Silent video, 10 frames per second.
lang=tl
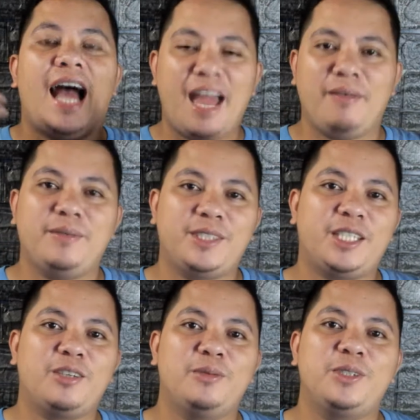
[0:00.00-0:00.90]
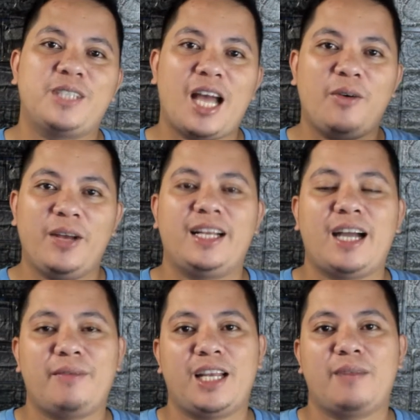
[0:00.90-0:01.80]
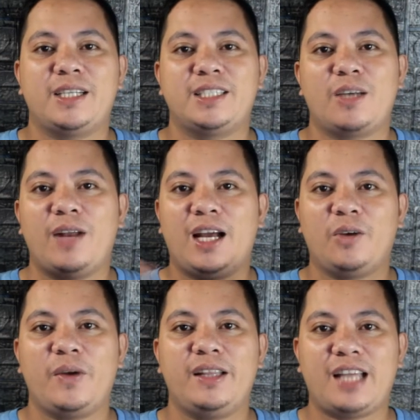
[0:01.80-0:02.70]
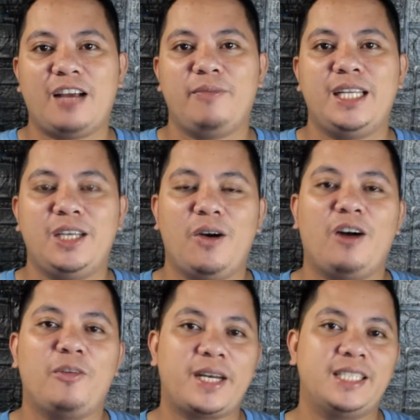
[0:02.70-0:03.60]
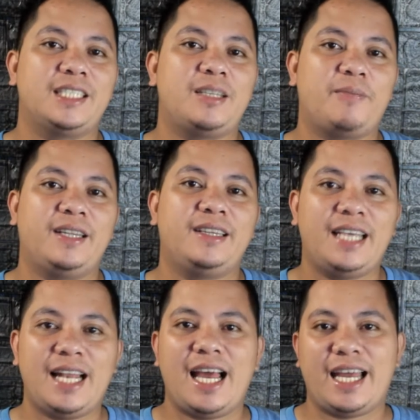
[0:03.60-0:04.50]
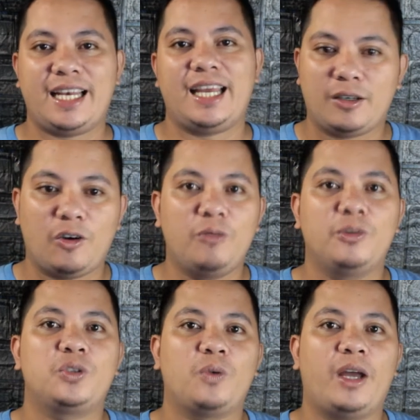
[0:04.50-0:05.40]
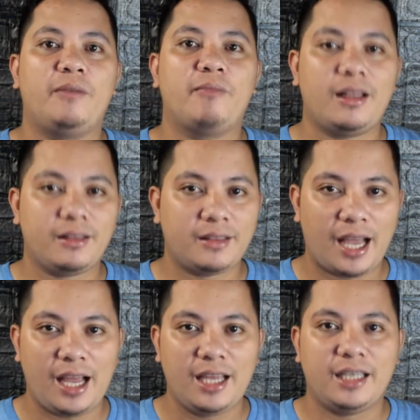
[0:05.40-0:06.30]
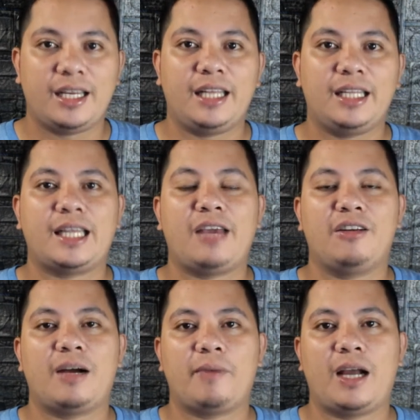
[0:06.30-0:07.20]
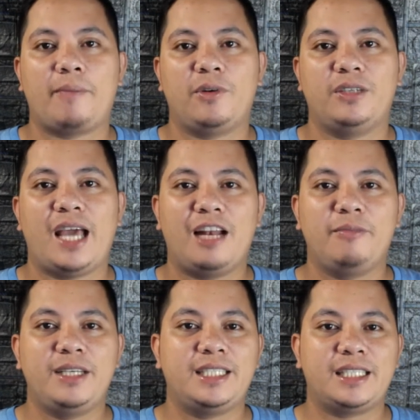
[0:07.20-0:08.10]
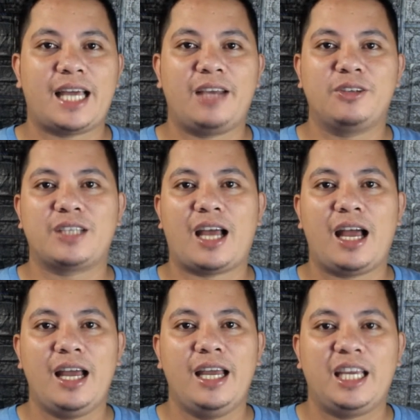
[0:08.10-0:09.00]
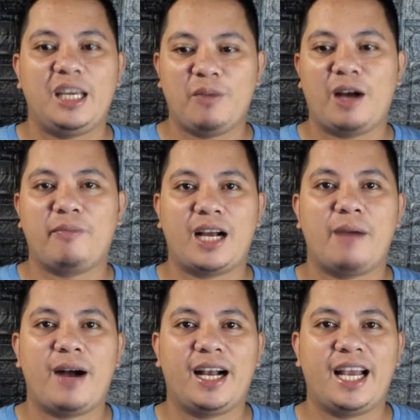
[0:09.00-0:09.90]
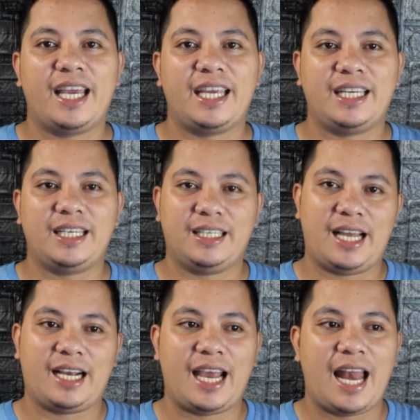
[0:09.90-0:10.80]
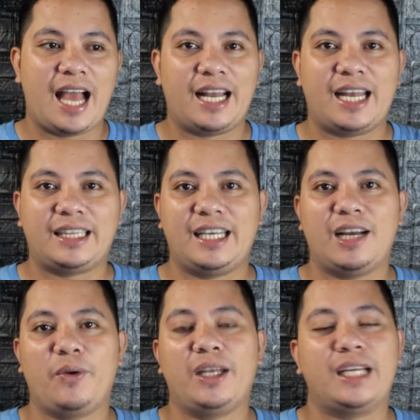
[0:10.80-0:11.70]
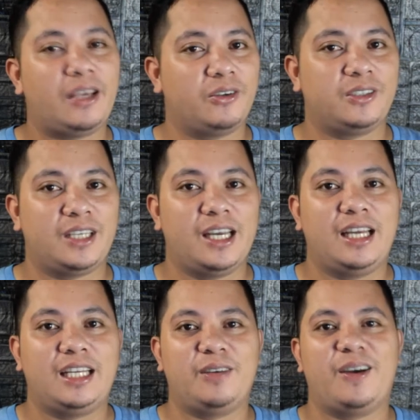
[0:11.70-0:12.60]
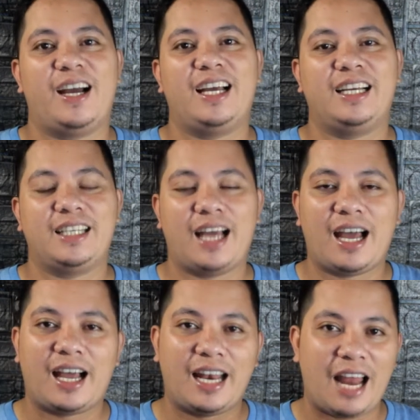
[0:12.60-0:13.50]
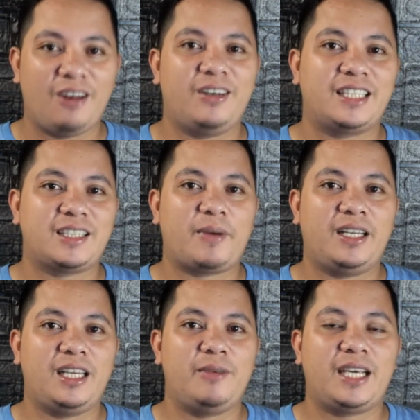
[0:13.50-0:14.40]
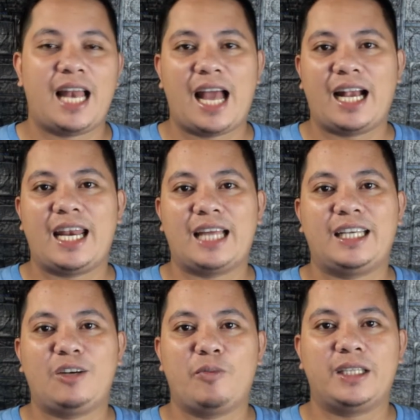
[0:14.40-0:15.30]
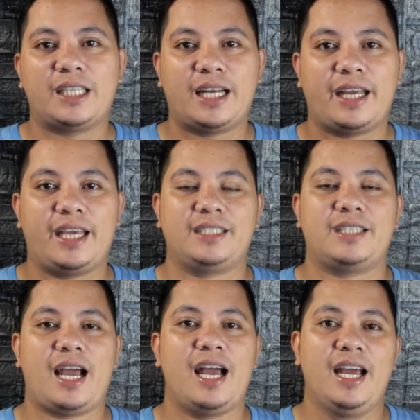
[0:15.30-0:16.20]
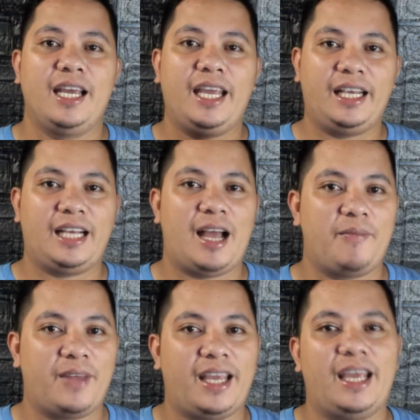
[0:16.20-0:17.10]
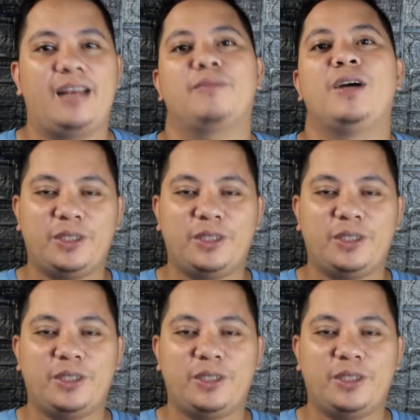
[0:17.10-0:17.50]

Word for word: Hi ma'am sir, kumusta? Welcome na naman sa walang kwintang video. Ako pa rin si Sipantilan. Almost one month na na hindi tayo nakapag-upload dahil busy tayo sa ibang mga bagay na kailangan nating gawin ngayon. Di ba? Uh, lalo na sa pandemic, kailangan natin kumita ng extra income. Ayan.